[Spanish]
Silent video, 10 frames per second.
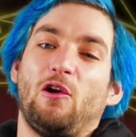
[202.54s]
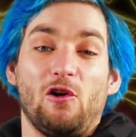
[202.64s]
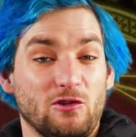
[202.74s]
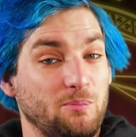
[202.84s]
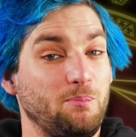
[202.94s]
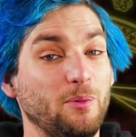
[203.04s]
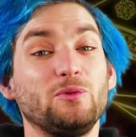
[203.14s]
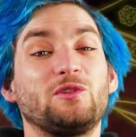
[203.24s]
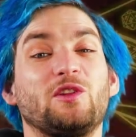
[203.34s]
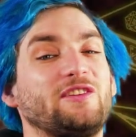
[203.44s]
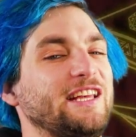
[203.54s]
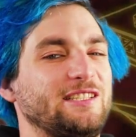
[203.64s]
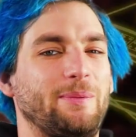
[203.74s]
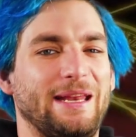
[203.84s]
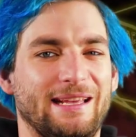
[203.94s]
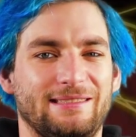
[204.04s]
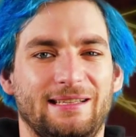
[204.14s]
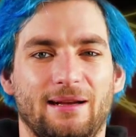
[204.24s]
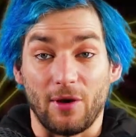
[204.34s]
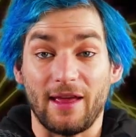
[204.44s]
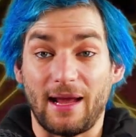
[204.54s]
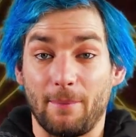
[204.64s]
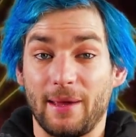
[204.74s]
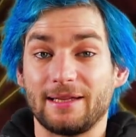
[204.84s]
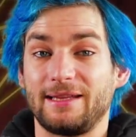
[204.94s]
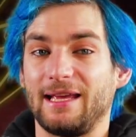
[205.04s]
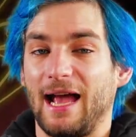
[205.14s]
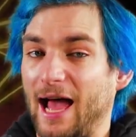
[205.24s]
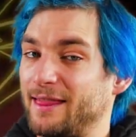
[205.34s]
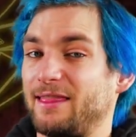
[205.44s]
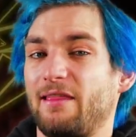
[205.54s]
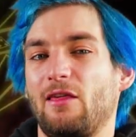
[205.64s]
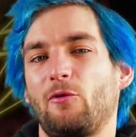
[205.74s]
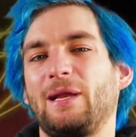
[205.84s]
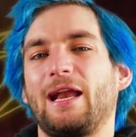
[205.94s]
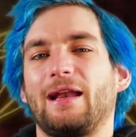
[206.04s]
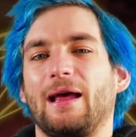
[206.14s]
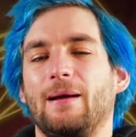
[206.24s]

con los puntos de experiencia. Puedes cambiarte antes de dominarla,